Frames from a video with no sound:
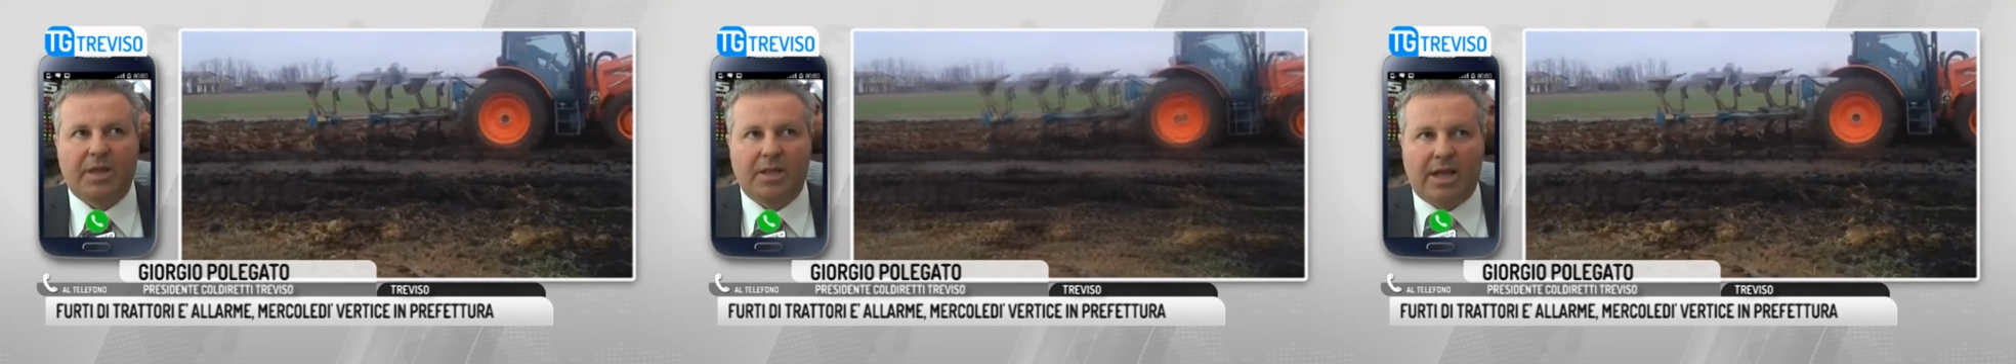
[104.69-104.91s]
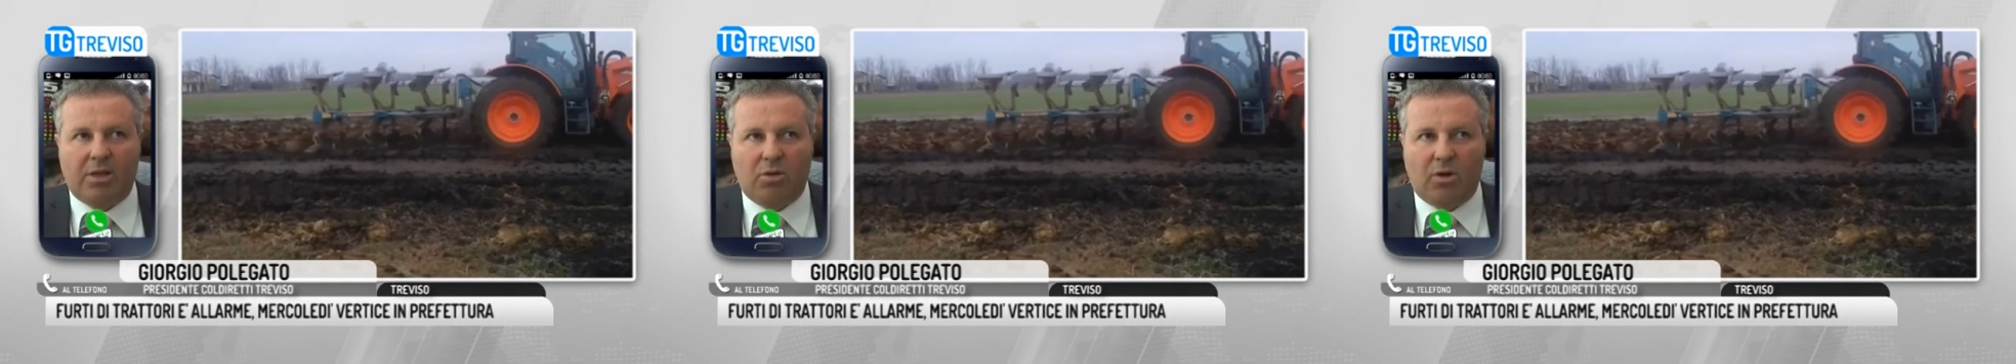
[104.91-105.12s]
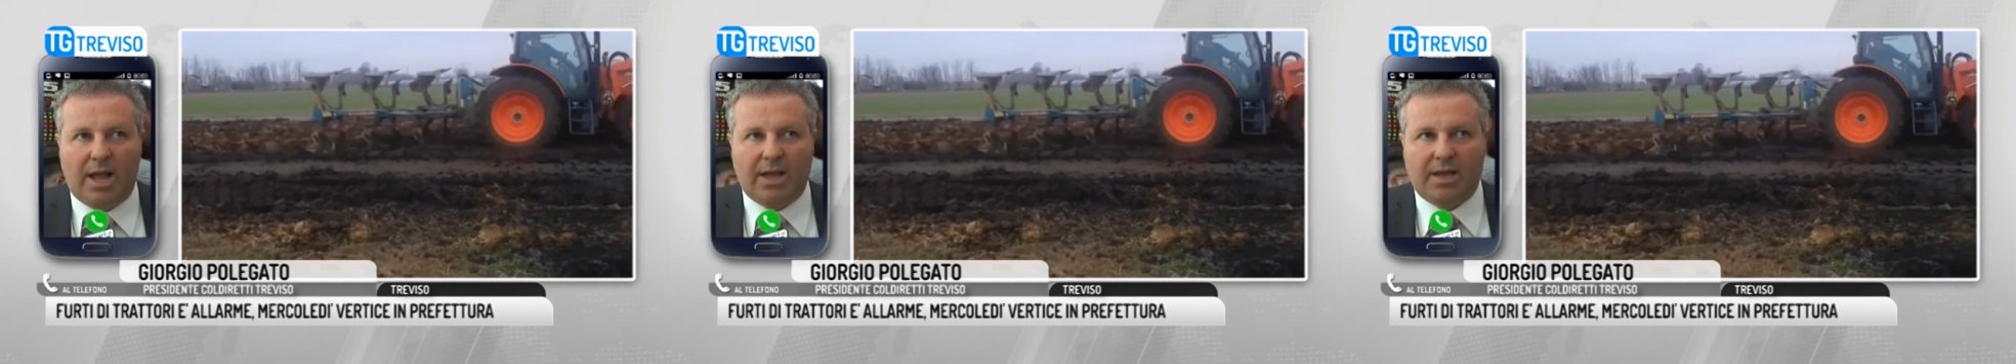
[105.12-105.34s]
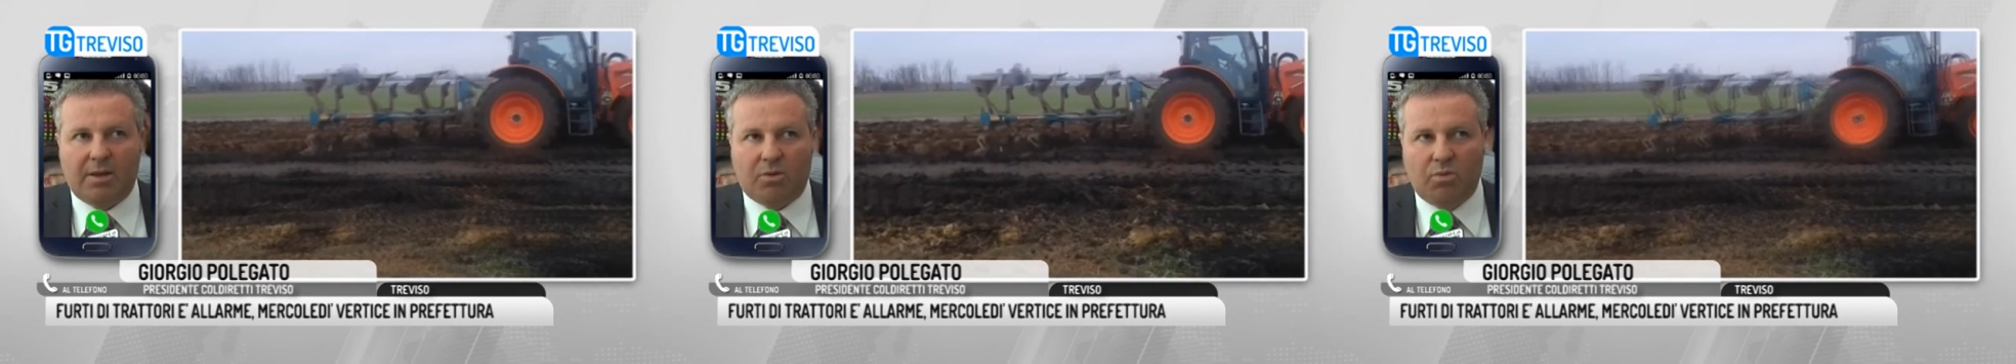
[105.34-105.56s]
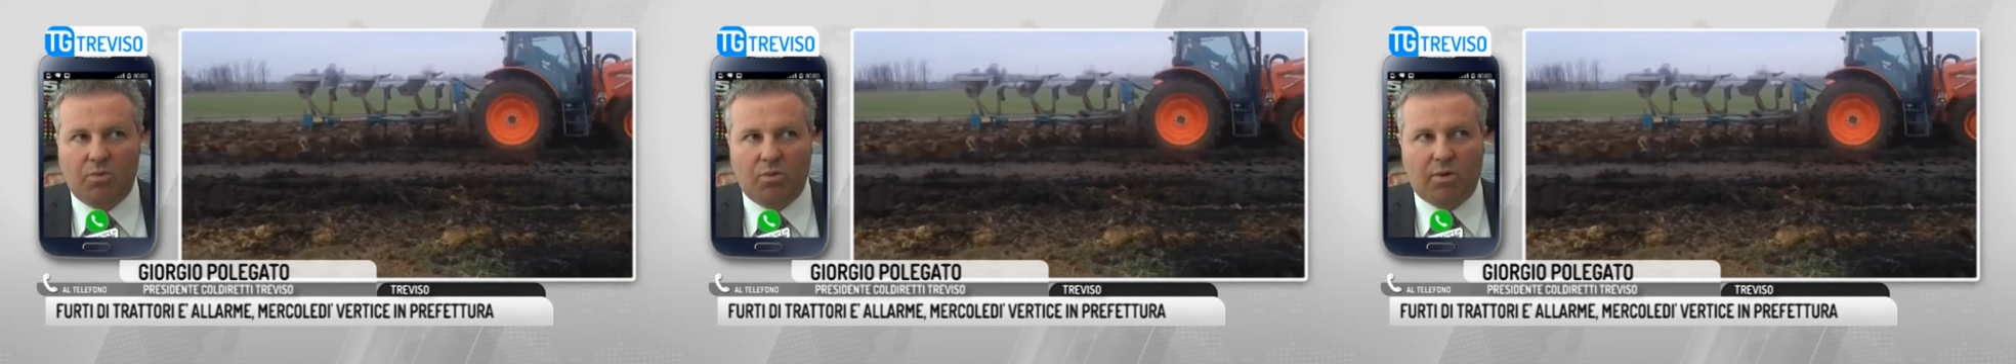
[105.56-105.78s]
nonostante non
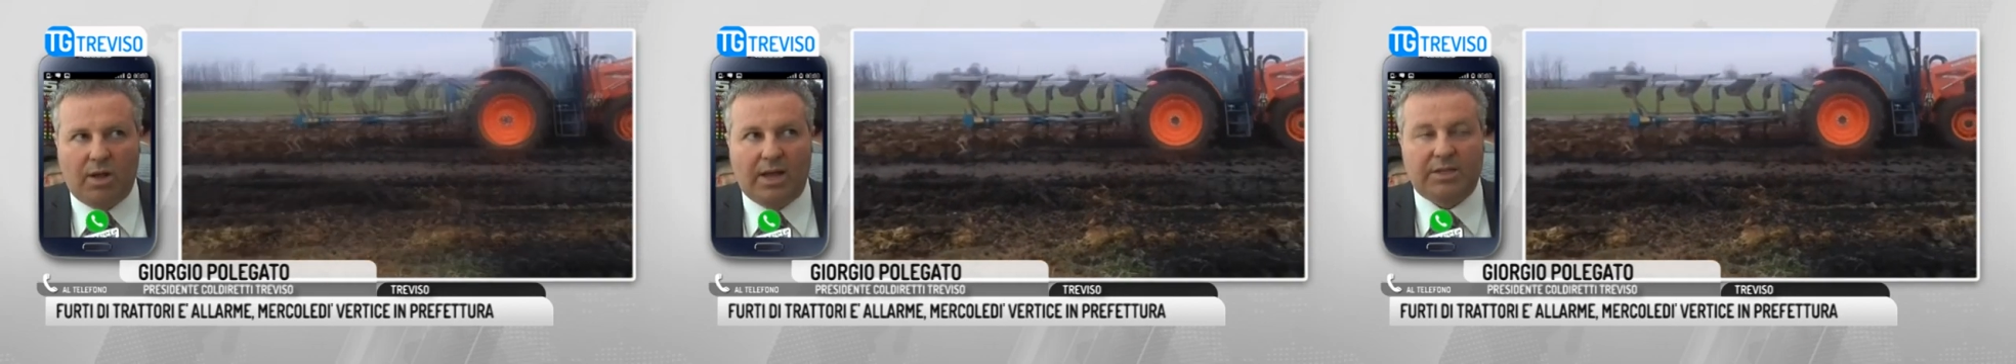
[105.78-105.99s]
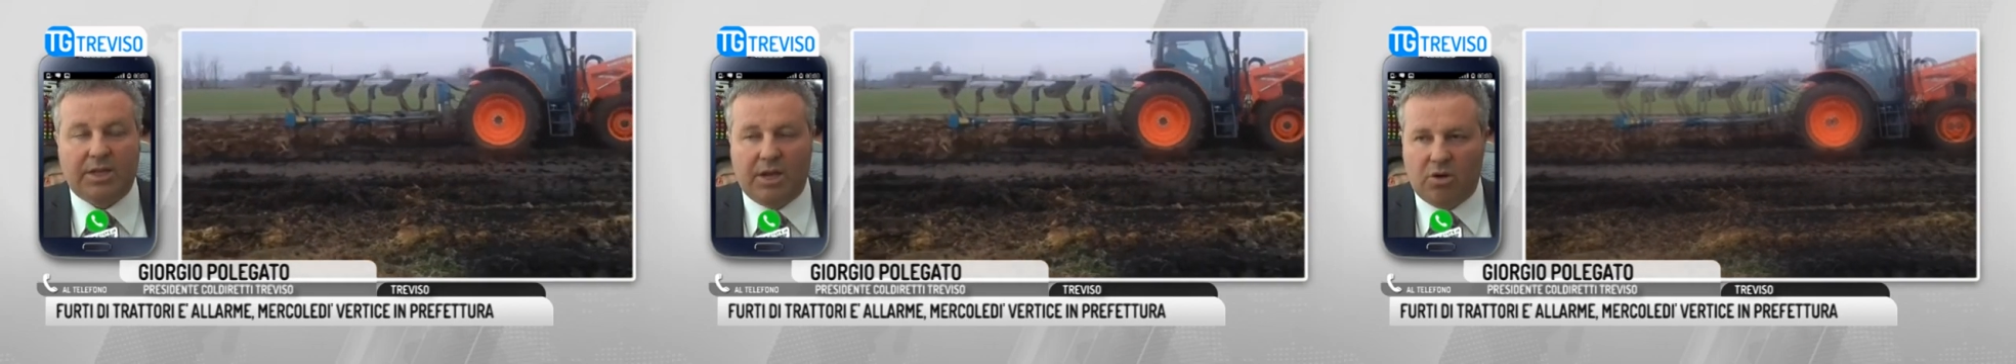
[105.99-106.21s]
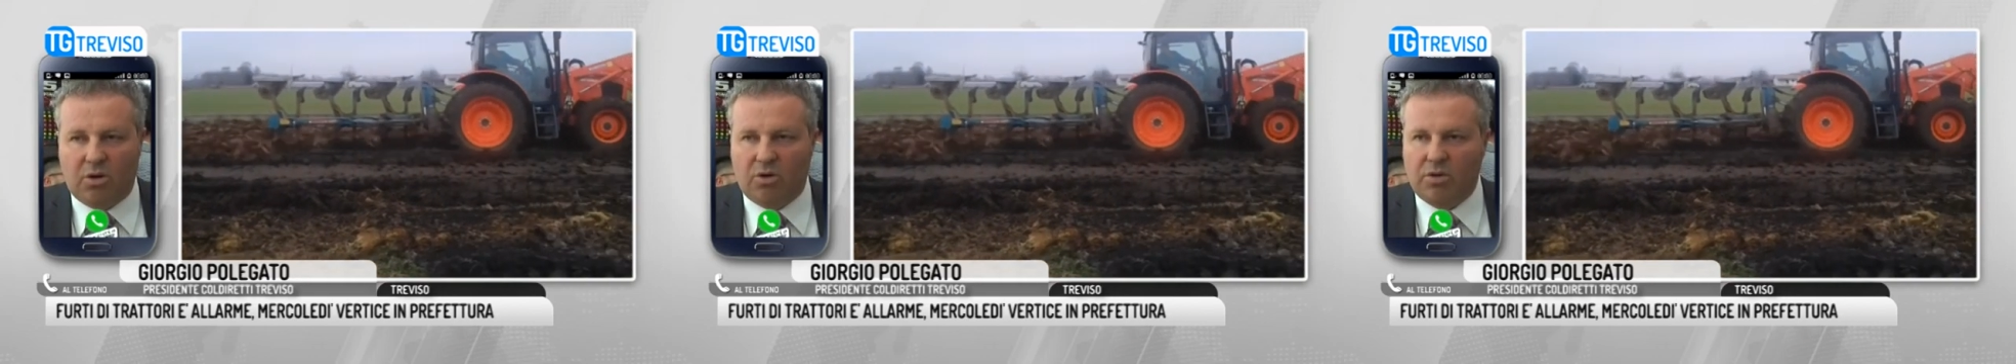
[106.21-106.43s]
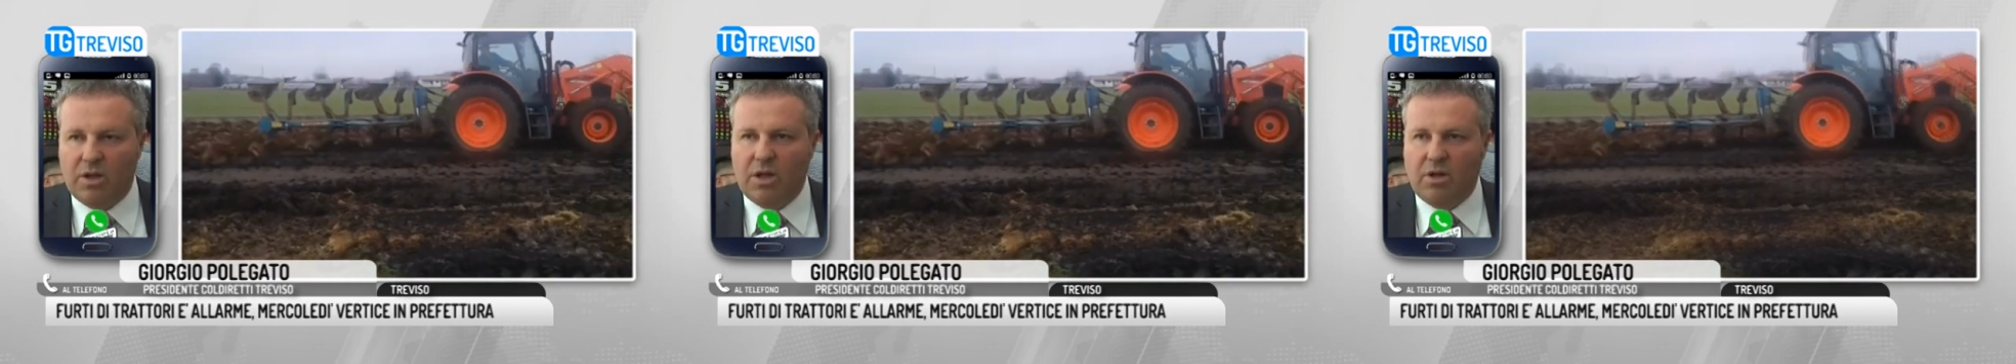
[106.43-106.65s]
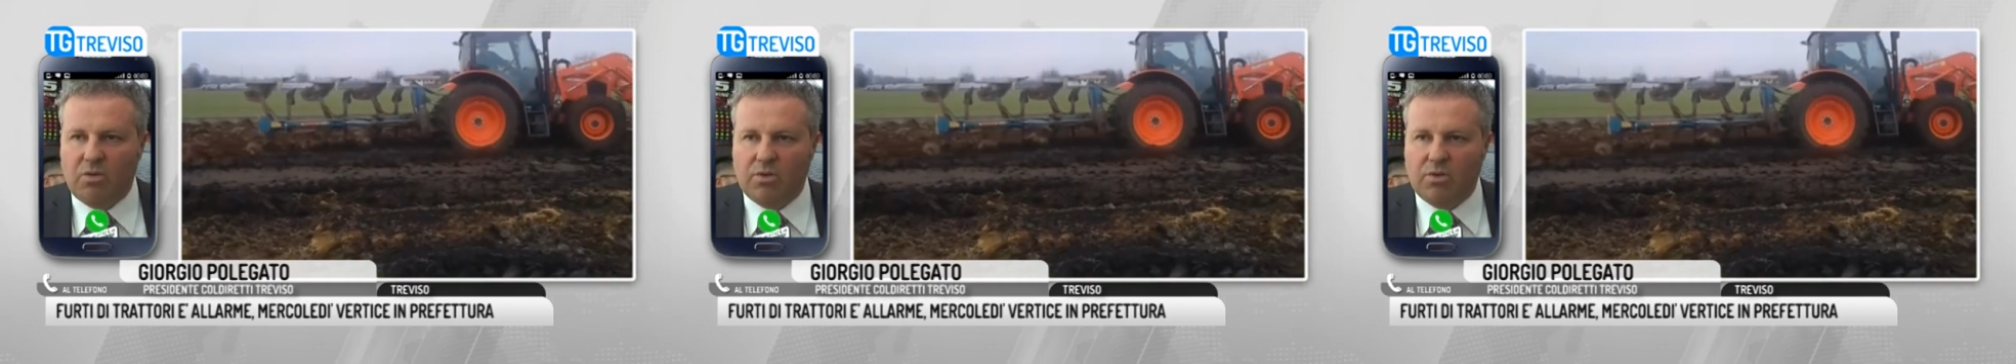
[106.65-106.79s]
abbiano le chiavi su,